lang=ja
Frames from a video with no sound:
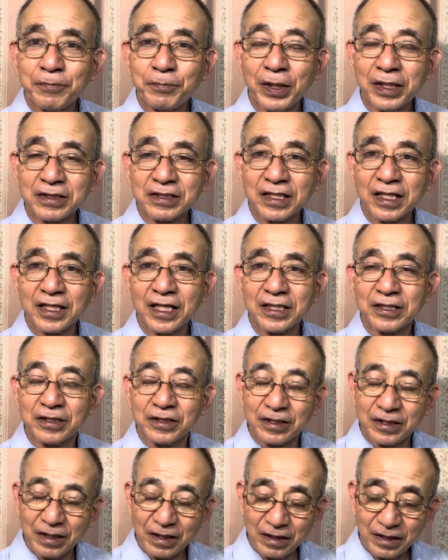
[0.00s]
パーツがない、
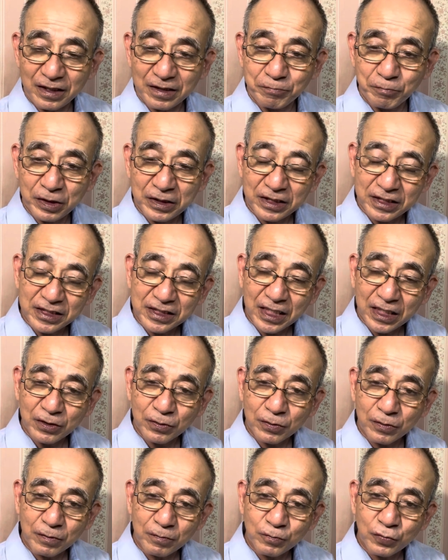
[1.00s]
西側
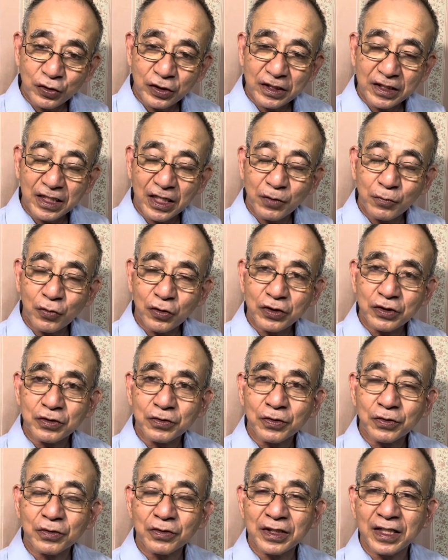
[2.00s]
の部品が主にという
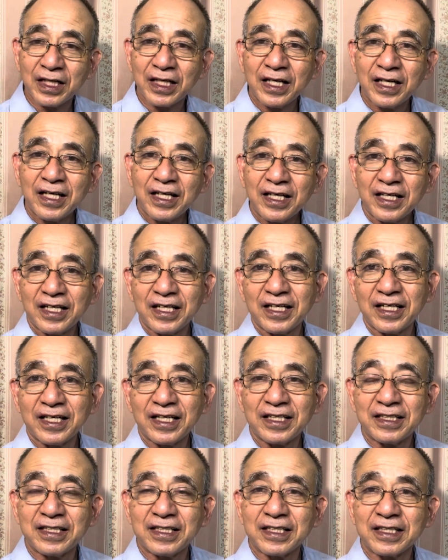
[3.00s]
ことで、
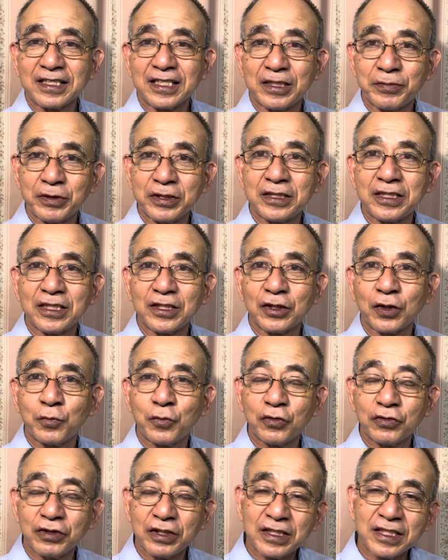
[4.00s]
えー、厳しい共
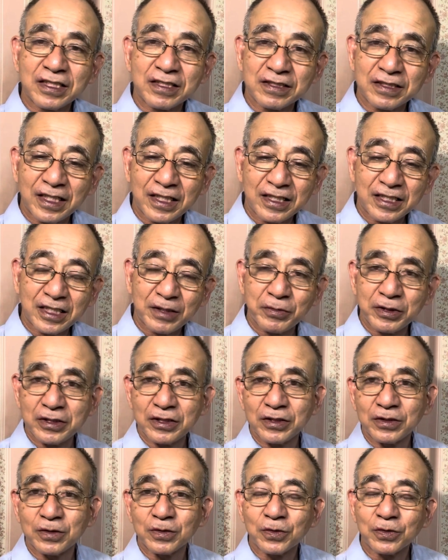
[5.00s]
食いですね、厳
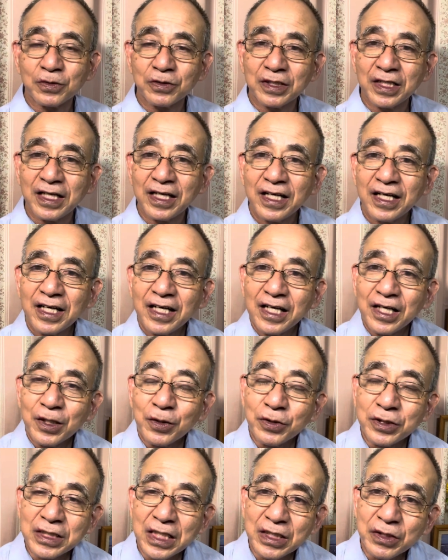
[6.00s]
しいということで、
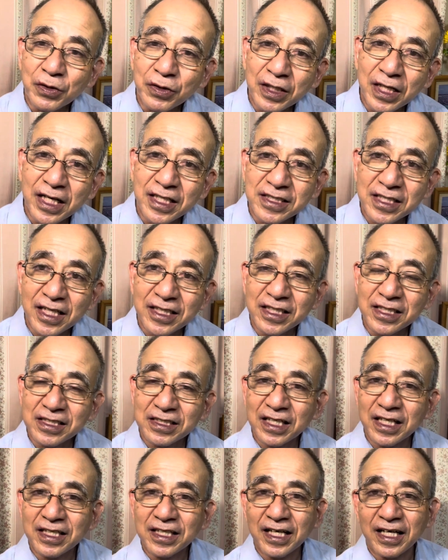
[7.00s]
ロシアの経済です
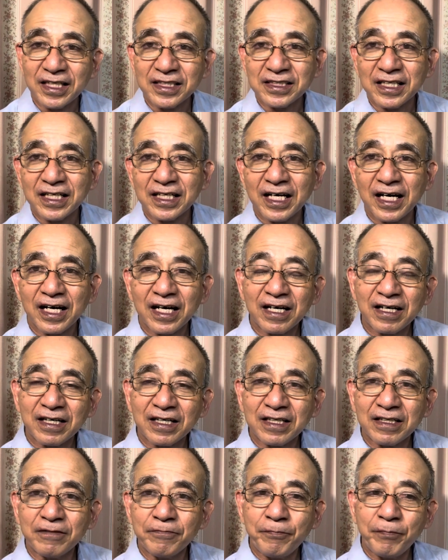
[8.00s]
ね、経済が
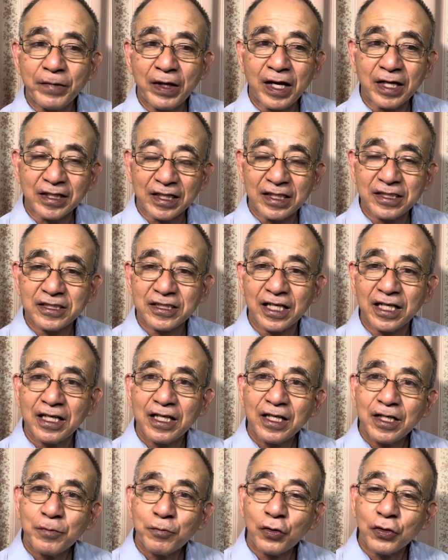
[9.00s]
破綻して、
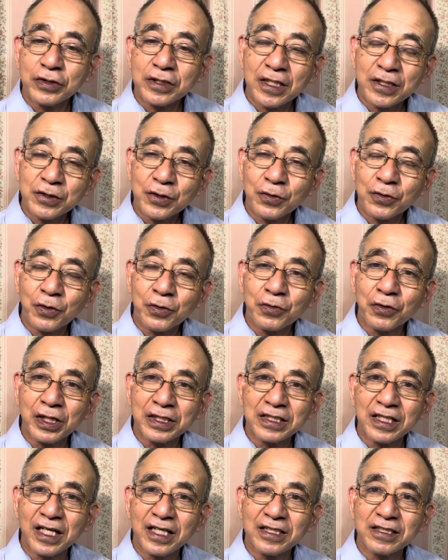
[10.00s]
もう戦争どころか
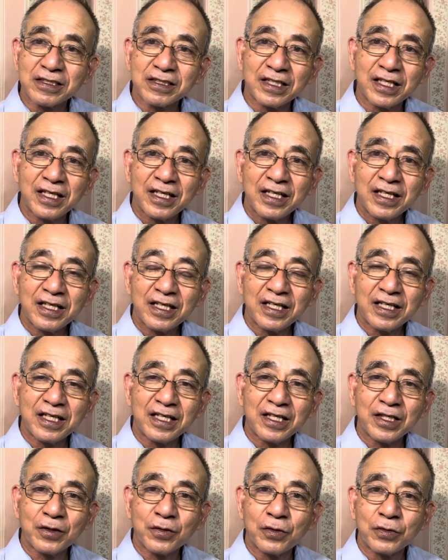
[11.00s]
じゃないですね、
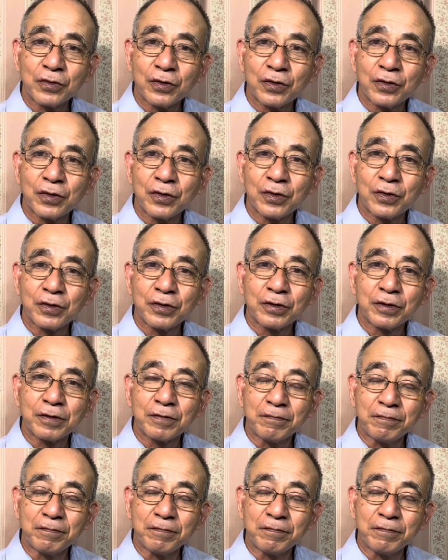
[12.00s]
えこの、